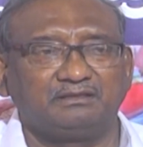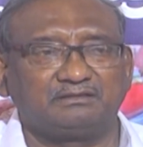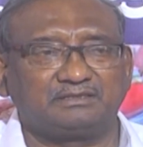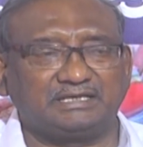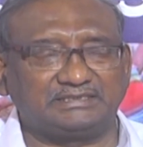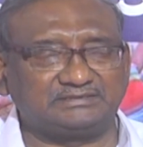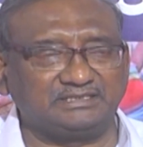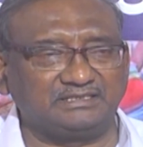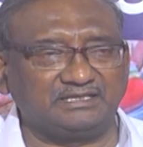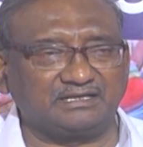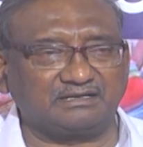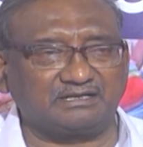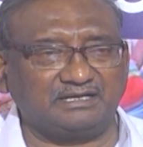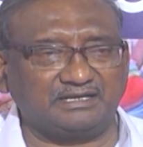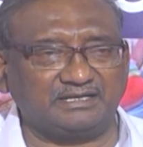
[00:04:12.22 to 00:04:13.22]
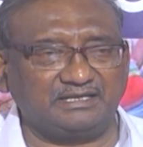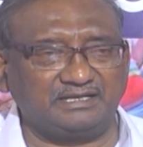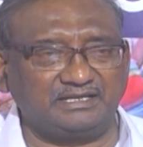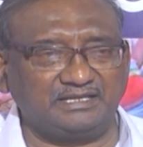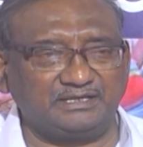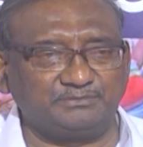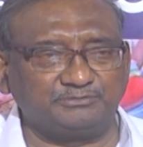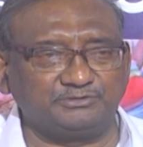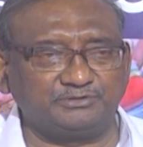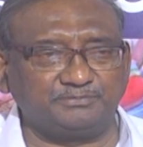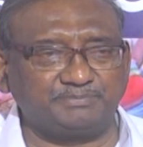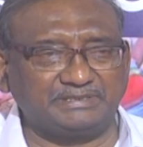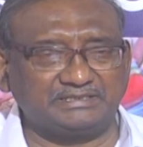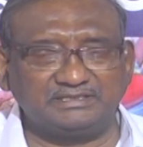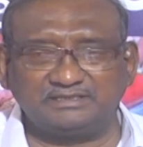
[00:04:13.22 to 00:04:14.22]
తహసీల్దార్ కార్యాలయాల ముందు
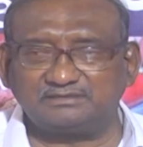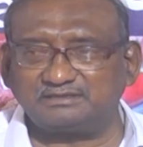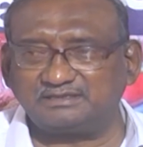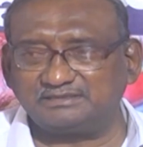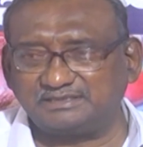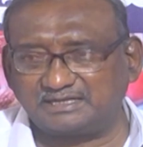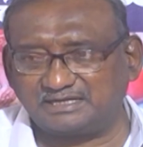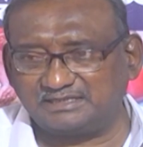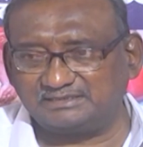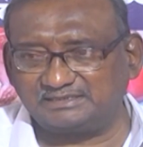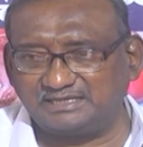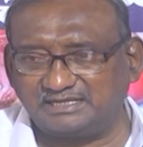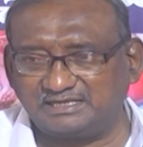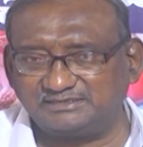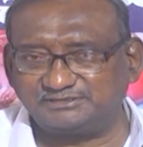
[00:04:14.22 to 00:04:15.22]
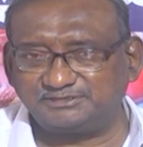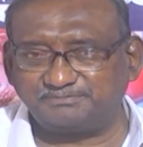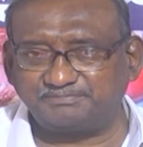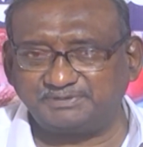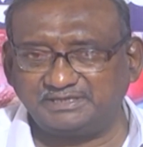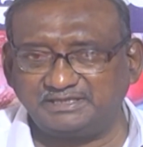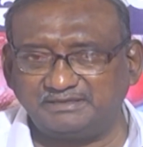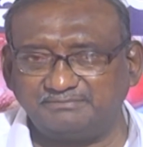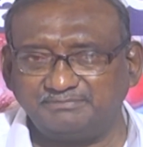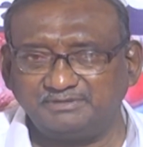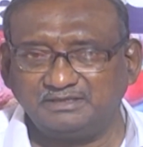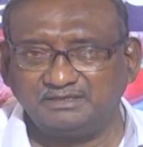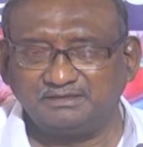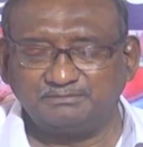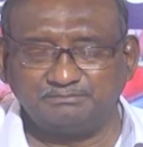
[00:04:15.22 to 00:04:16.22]
పెద్ద ఎత్తున ధర్నా చేయాలని చెప్పి
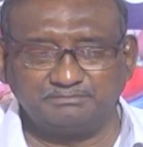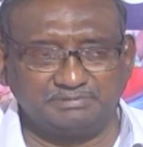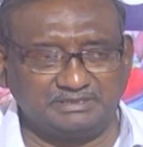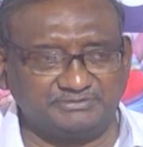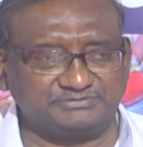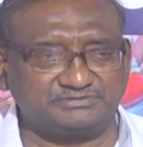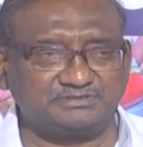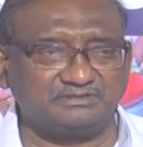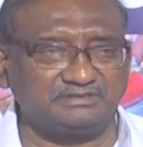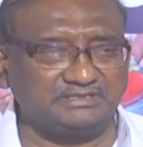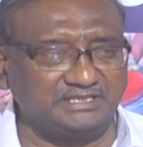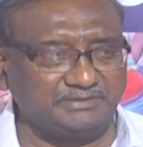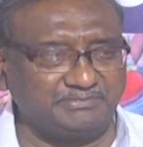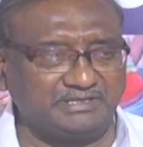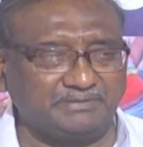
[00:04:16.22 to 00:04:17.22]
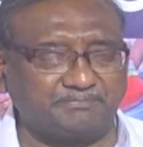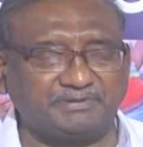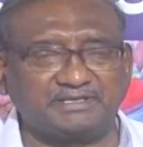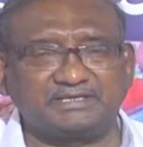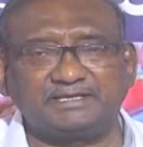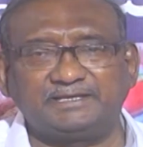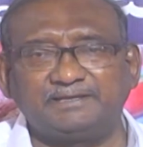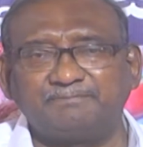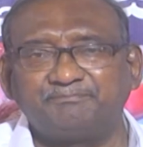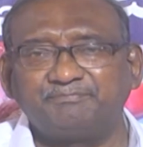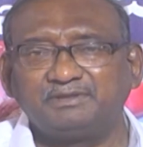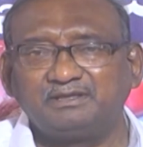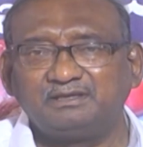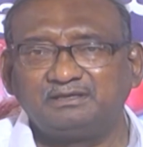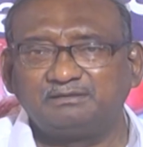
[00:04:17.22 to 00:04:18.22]
భావిస్తున్నాం దీని మీద ఇప్పటికే
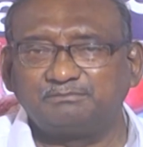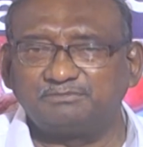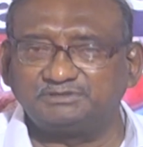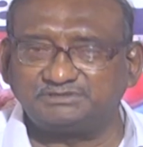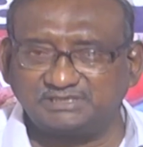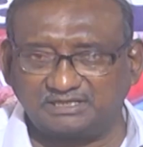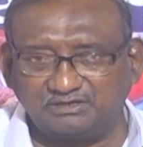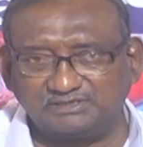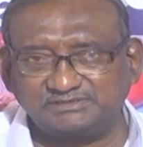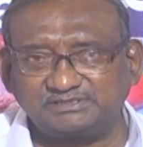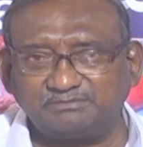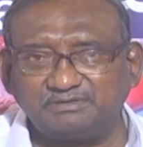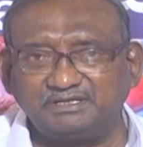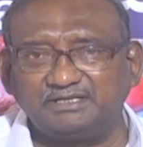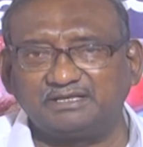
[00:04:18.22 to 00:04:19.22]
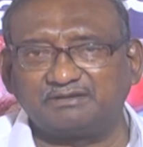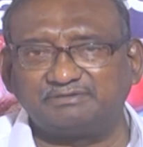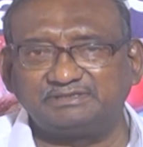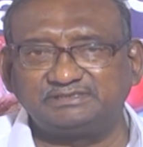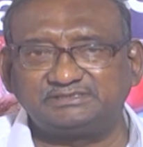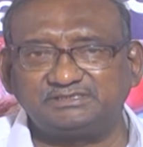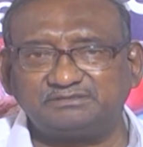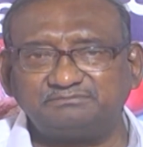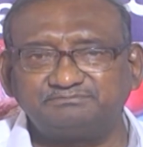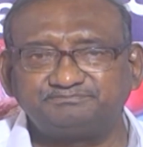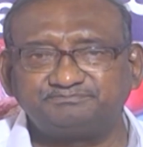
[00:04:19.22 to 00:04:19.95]
మేము చలో అసెంబ్లీ నిర్వహించాం